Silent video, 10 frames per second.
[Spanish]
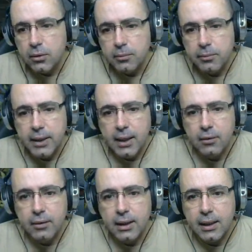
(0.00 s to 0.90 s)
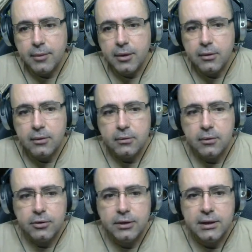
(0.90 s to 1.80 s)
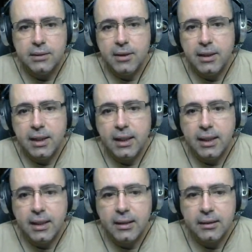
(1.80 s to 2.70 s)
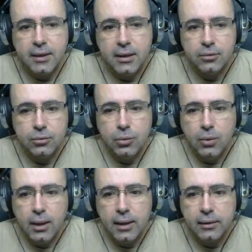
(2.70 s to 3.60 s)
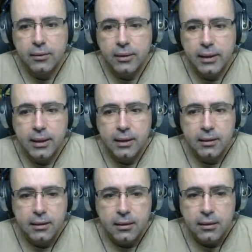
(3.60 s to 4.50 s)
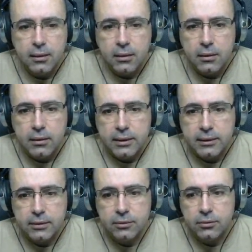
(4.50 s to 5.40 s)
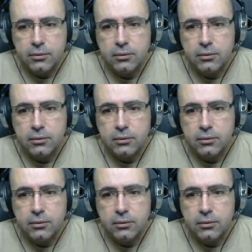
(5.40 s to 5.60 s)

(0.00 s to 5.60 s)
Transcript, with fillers: Vi algo en el camión. No sé si me dejará interactuar con él. ¿Qué es esto?